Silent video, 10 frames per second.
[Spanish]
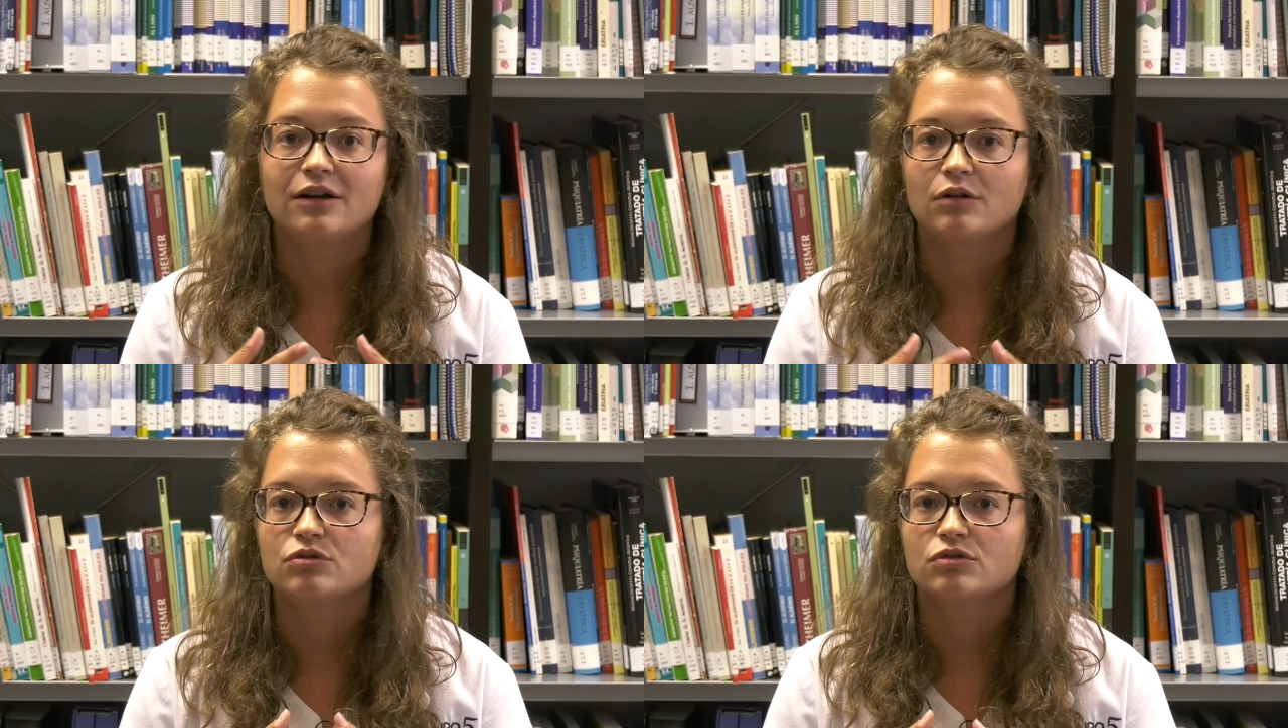
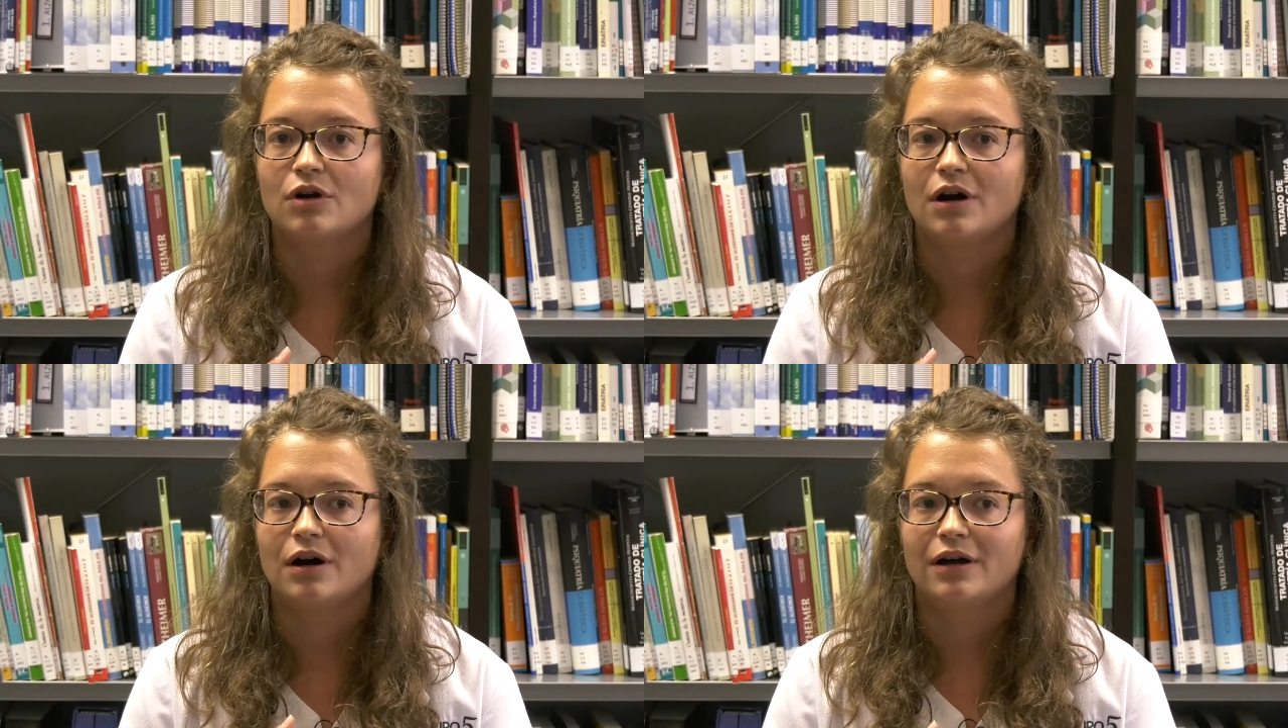
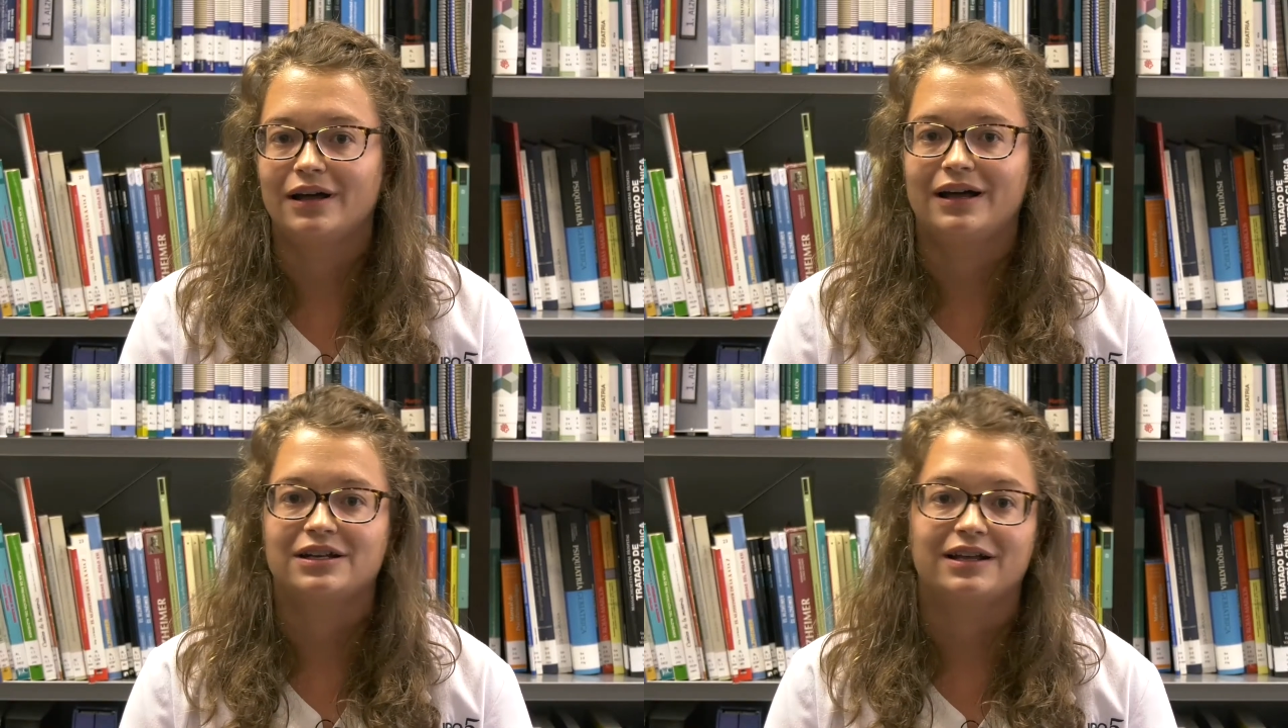incluso
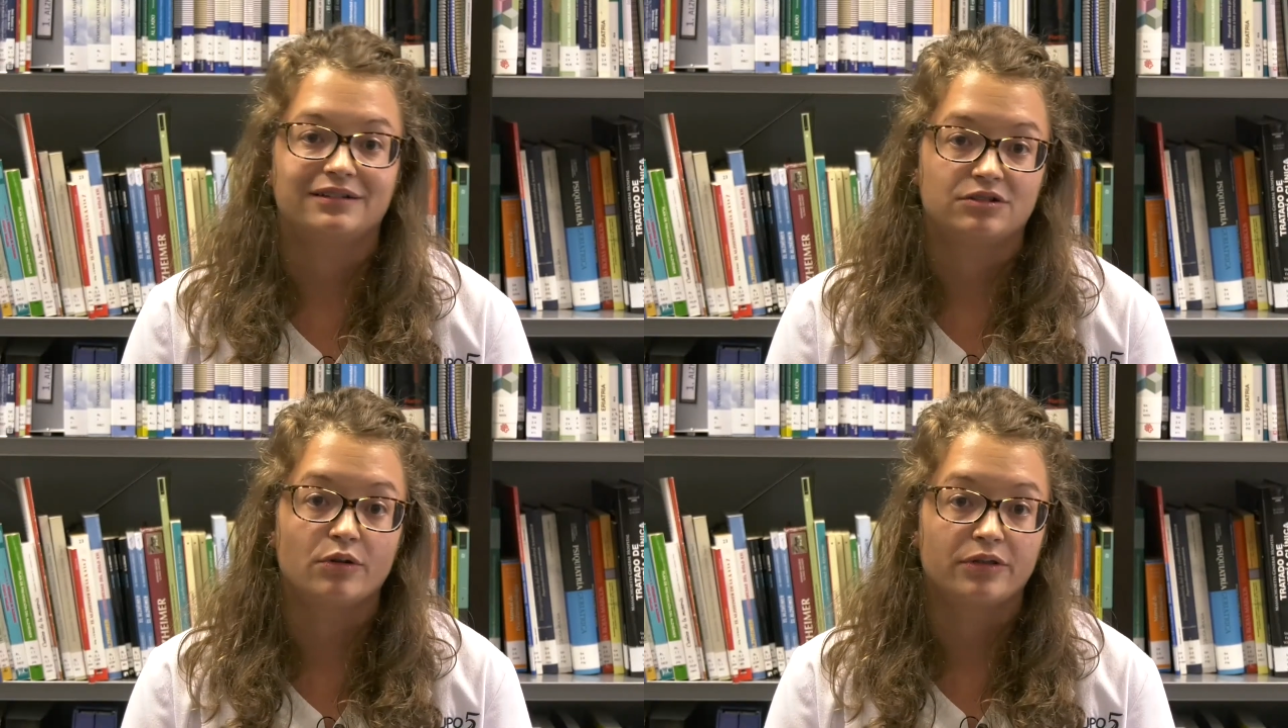
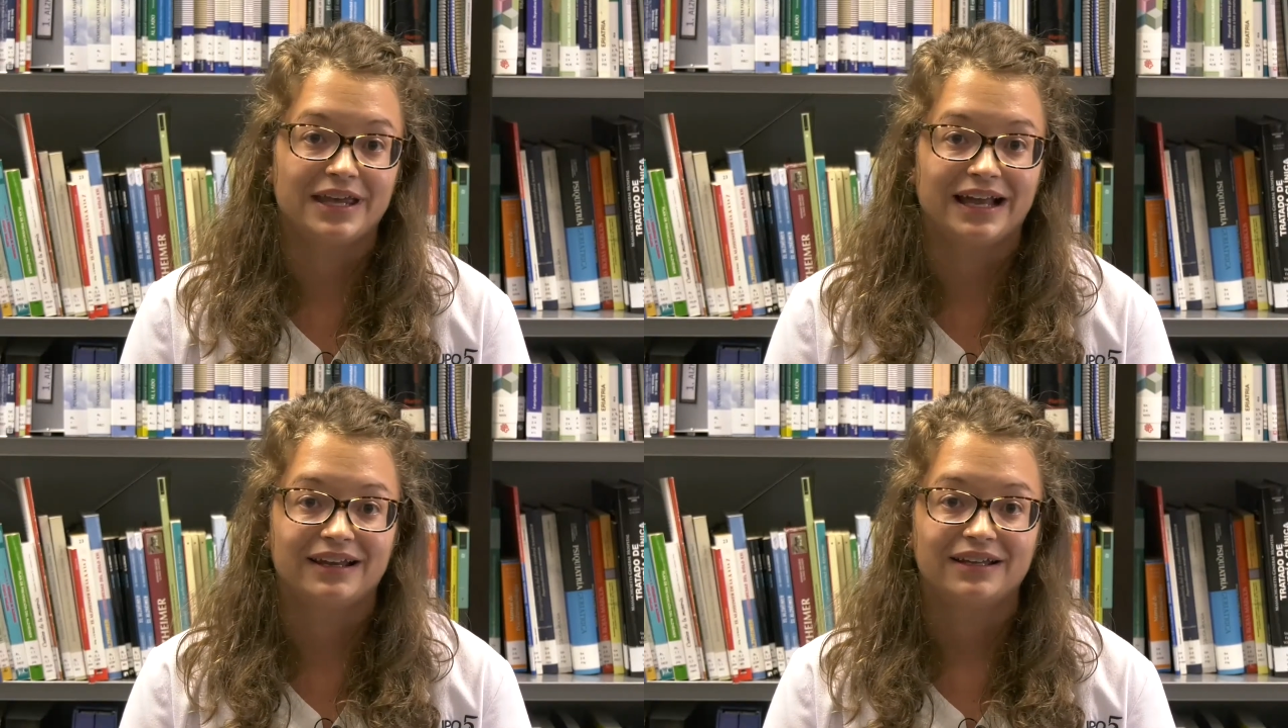
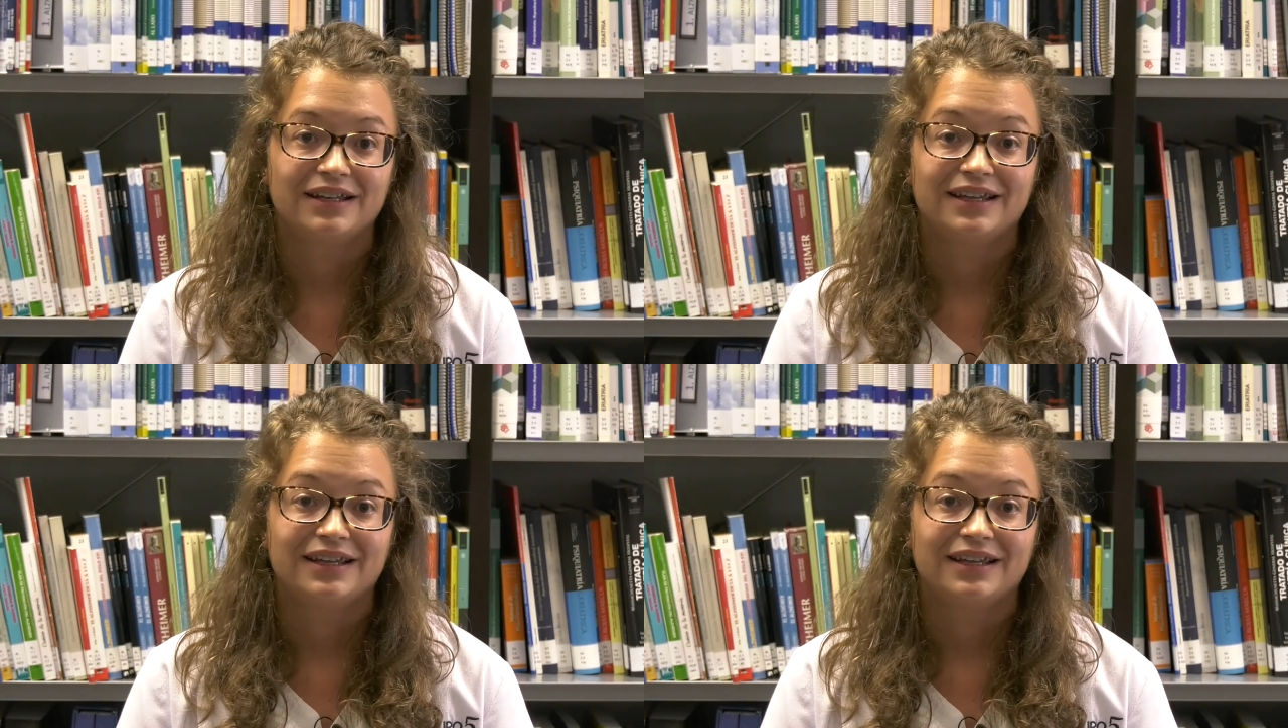social.